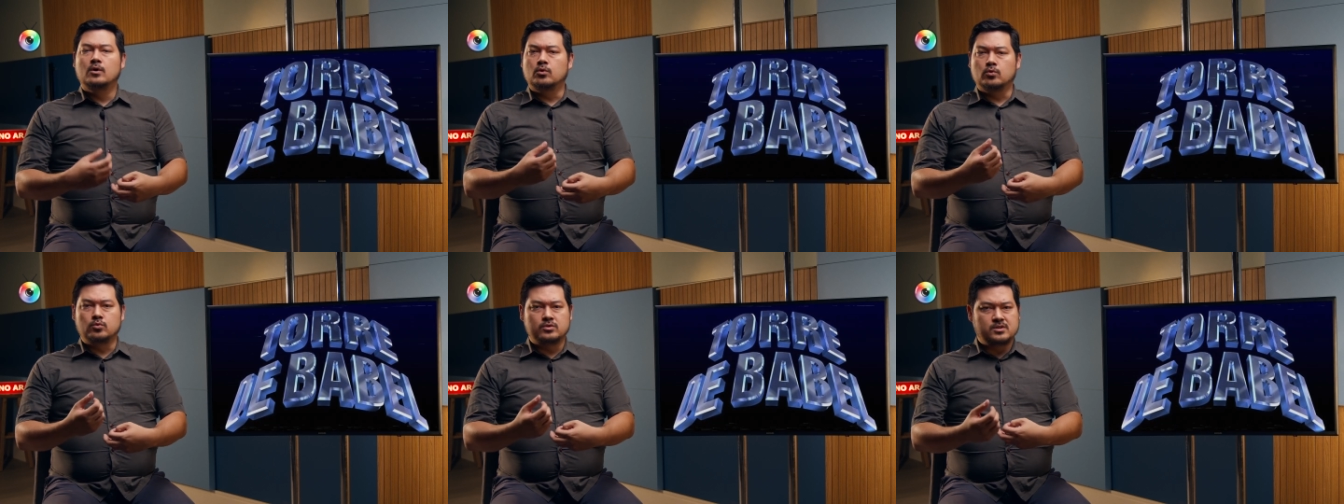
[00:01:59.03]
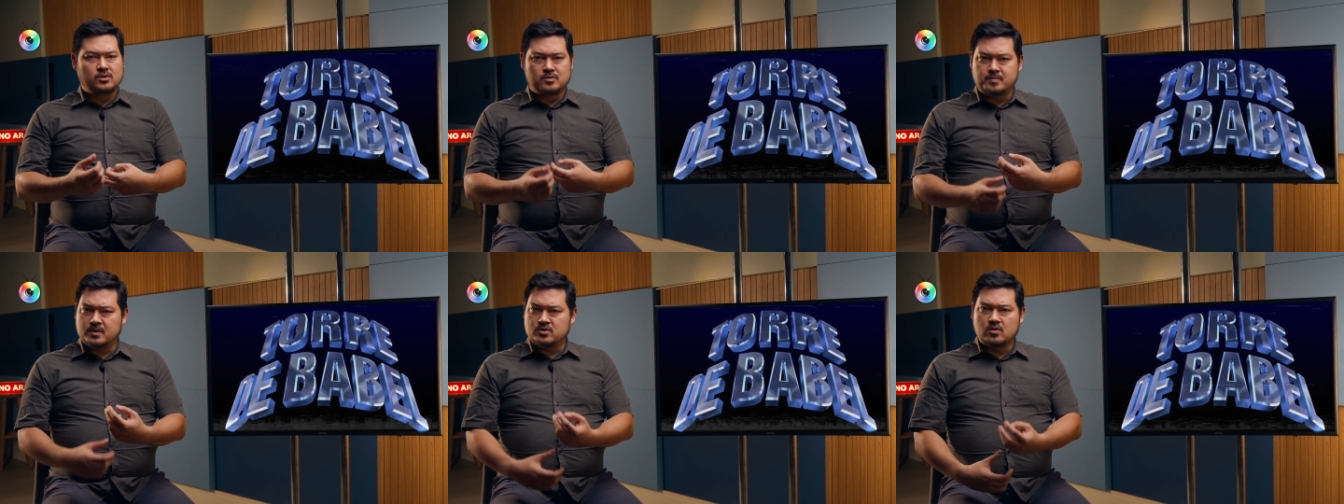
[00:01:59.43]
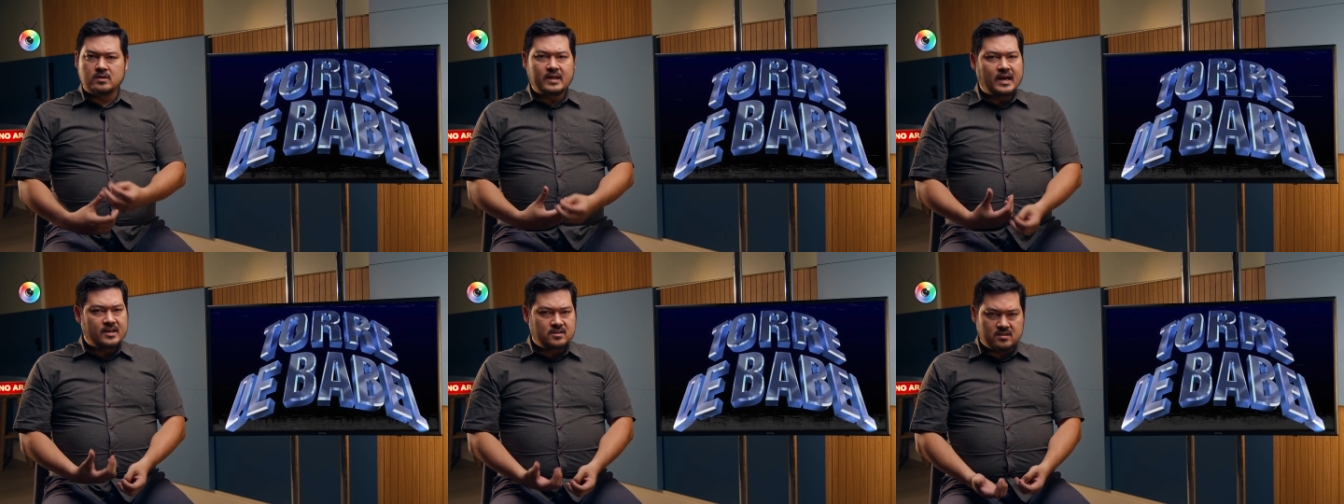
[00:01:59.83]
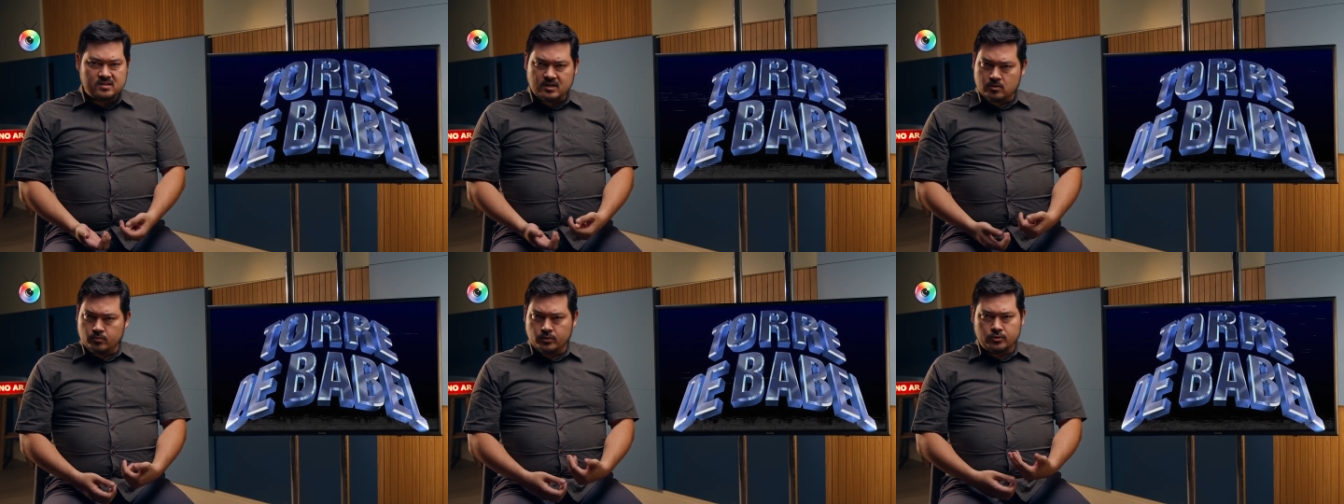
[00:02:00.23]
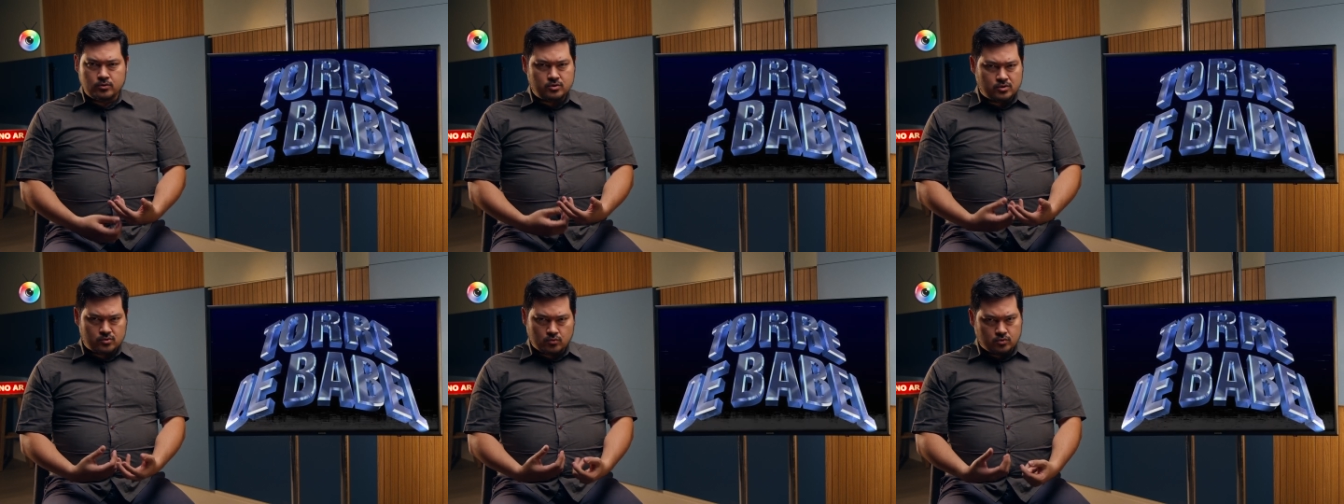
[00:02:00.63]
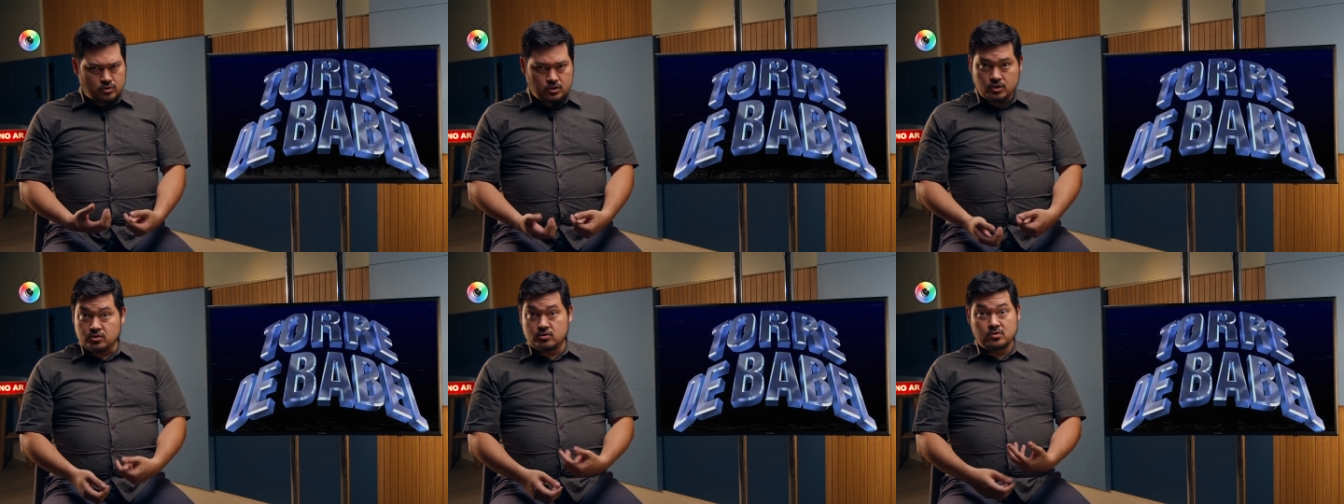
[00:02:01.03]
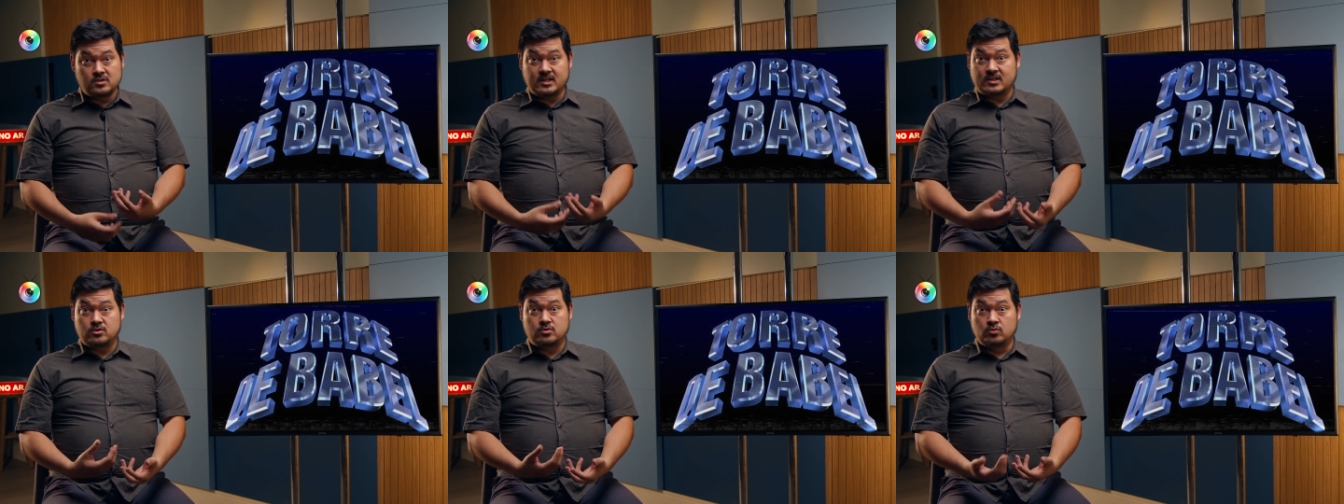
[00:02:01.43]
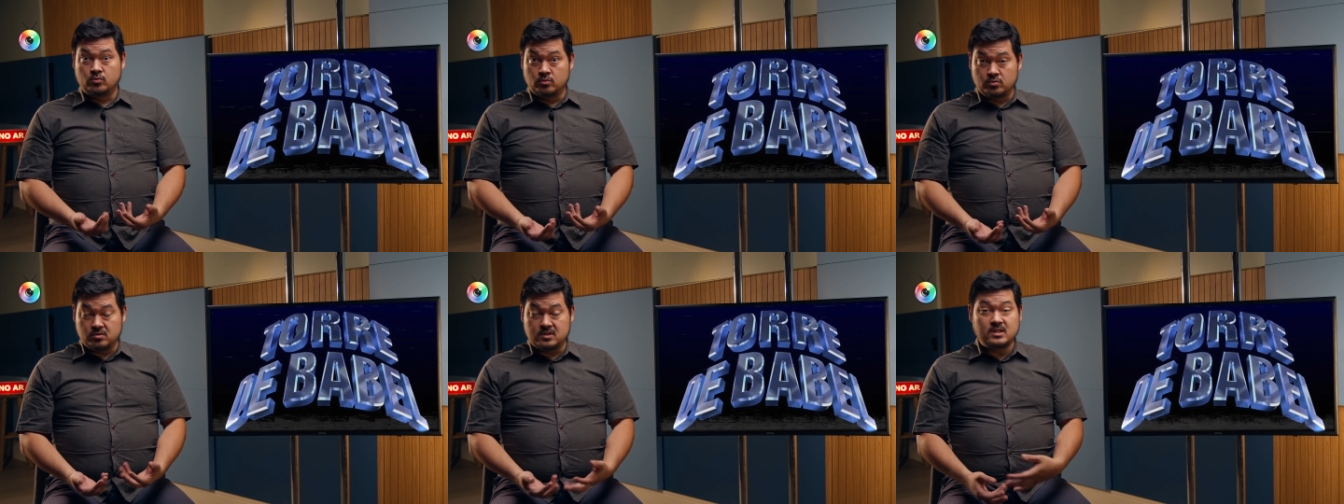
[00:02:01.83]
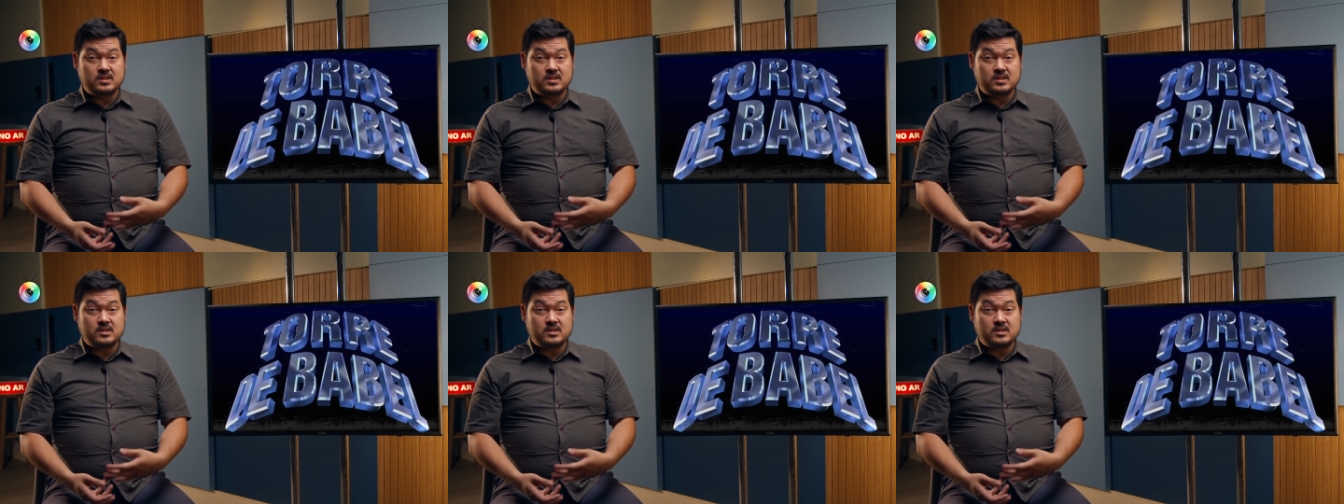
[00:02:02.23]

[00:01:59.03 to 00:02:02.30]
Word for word: os seus personagens eram muito discutidos, os assuntos, né?